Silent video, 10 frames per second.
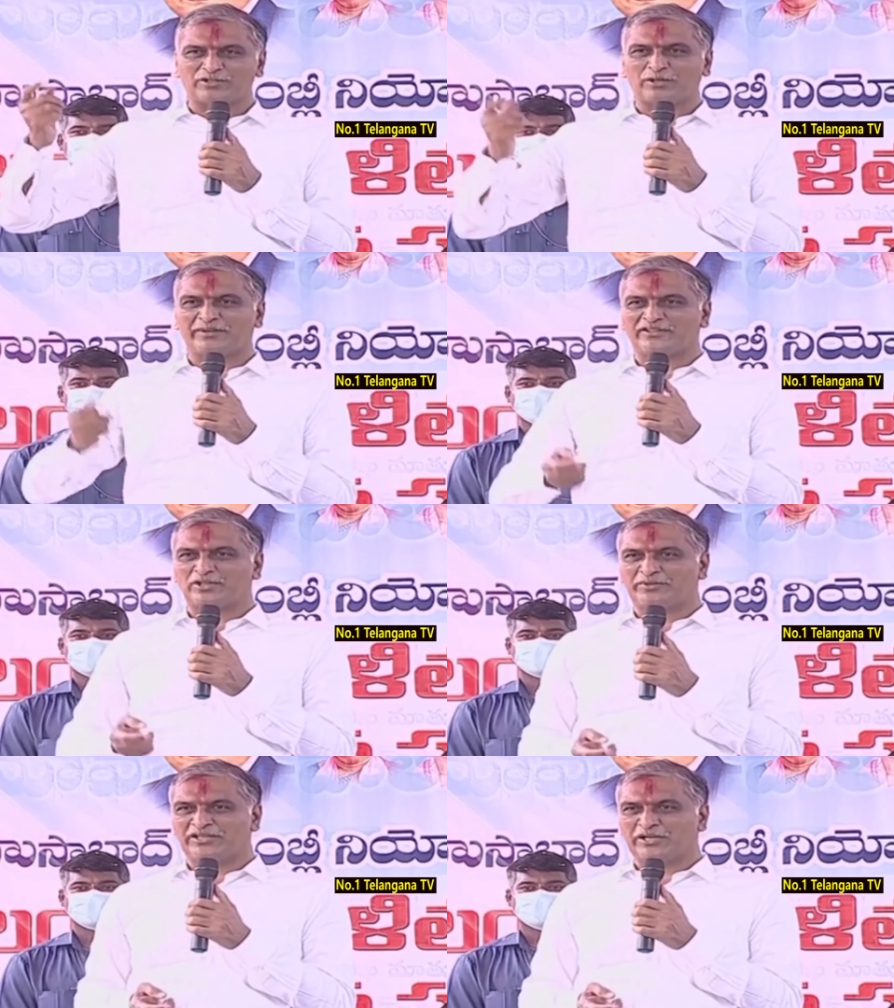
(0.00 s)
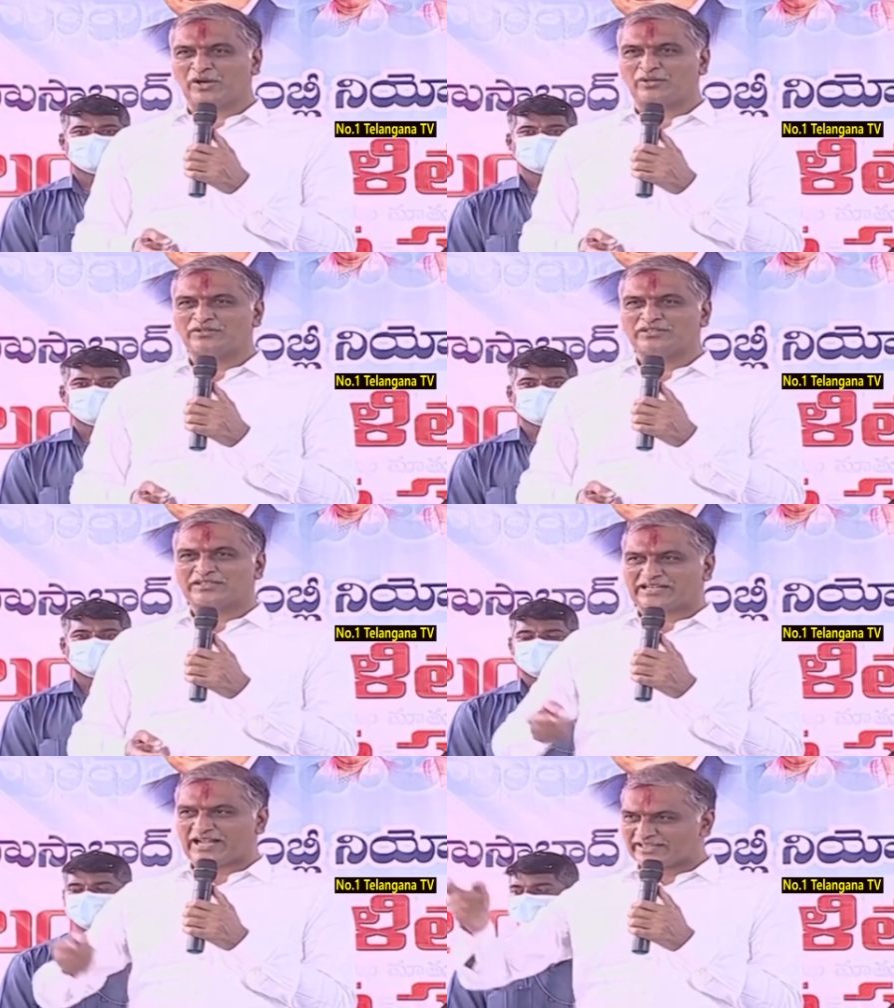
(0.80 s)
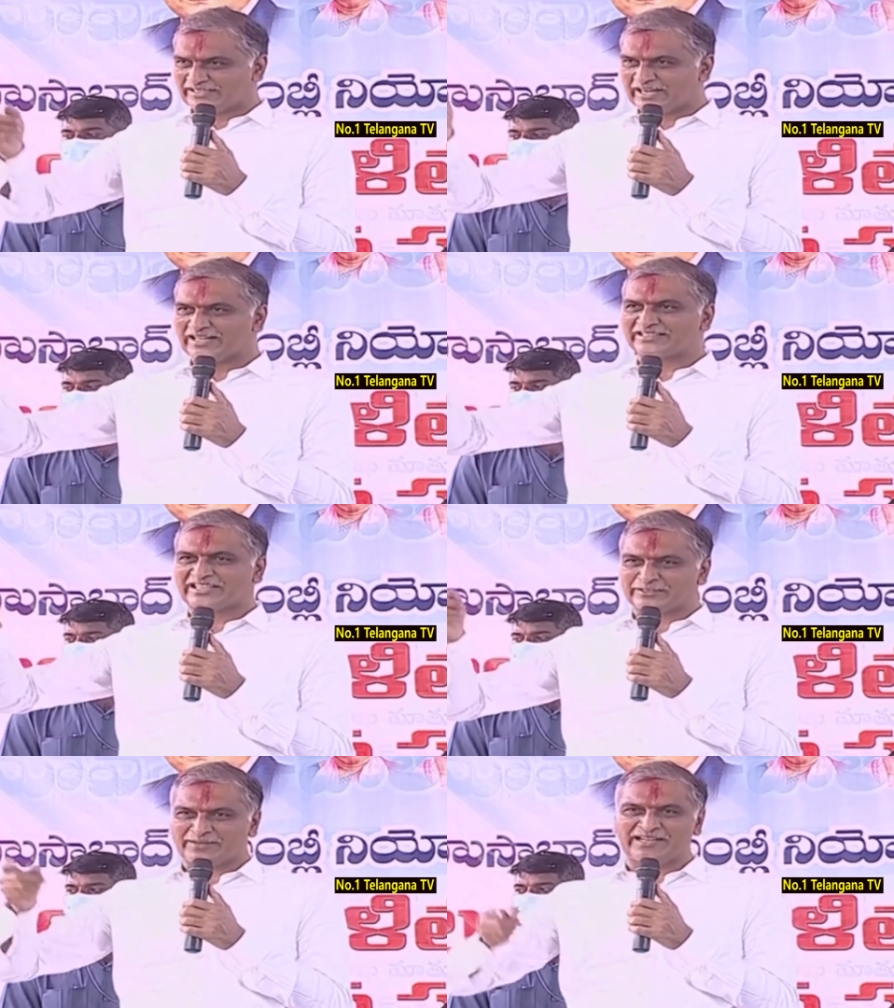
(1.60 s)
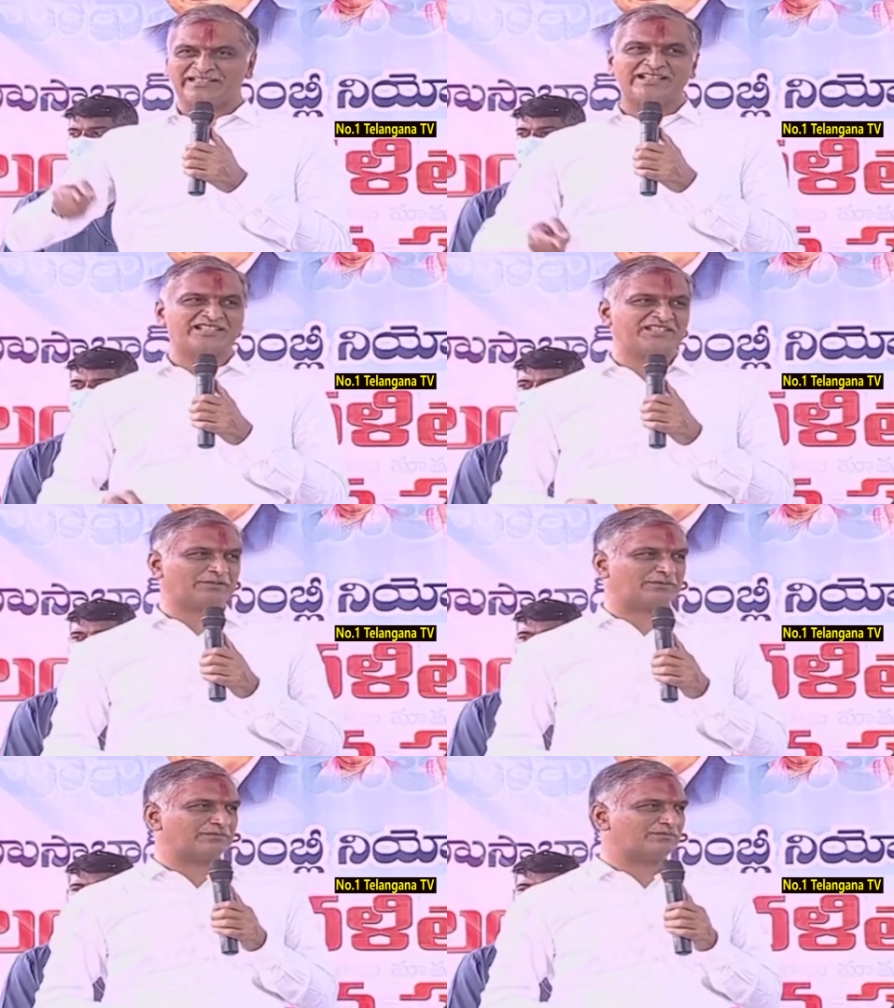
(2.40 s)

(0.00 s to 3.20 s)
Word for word: తొంభై తొమ్మిదిలో కాకినాడ తీర్మానం చేసిండ్రు